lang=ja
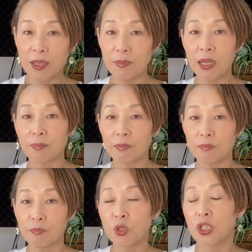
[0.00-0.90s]
まあ
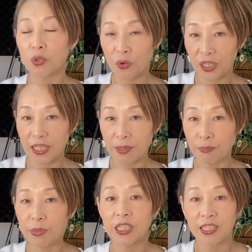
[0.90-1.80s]
文字通り
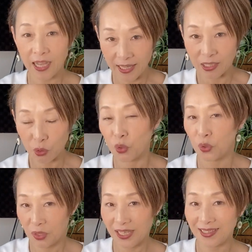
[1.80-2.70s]
短い呼
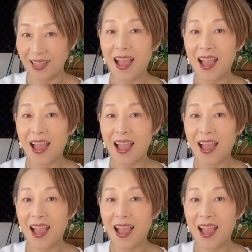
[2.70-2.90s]
吸です